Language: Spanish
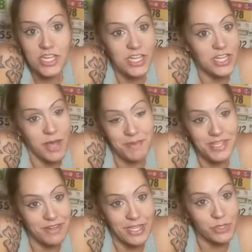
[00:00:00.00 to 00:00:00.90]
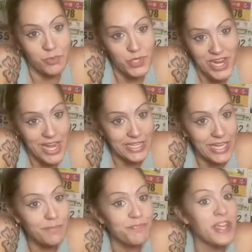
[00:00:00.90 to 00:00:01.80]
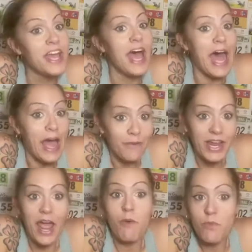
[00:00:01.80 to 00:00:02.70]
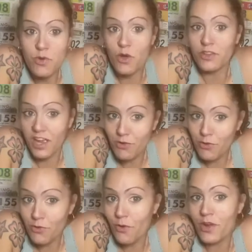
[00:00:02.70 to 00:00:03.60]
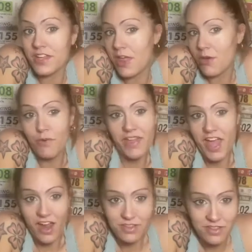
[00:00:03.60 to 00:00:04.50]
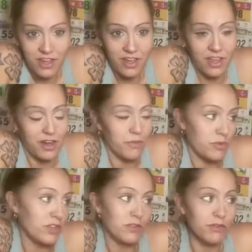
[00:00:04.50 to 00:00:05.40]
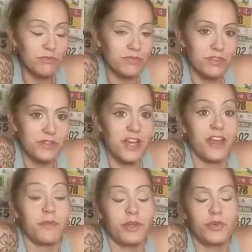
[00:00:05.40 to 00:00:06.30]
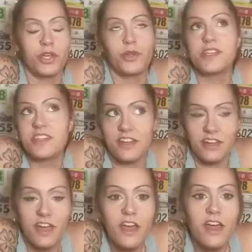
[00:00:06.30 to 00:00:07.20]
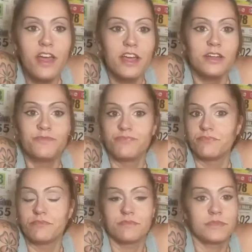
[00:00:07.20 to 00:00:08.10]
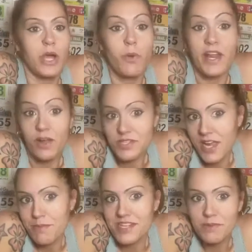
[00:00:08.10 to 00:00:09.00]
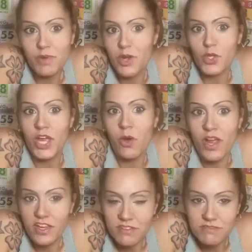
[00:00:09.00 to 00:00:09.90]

y ya me estaba dando mucha lata. Aunque aún lo tengo, no lo he quitado, lo voy a dejar de repuesto o sea, de repuesto quiero decir, cualquier cosa que pase, pues lo tengo ahí.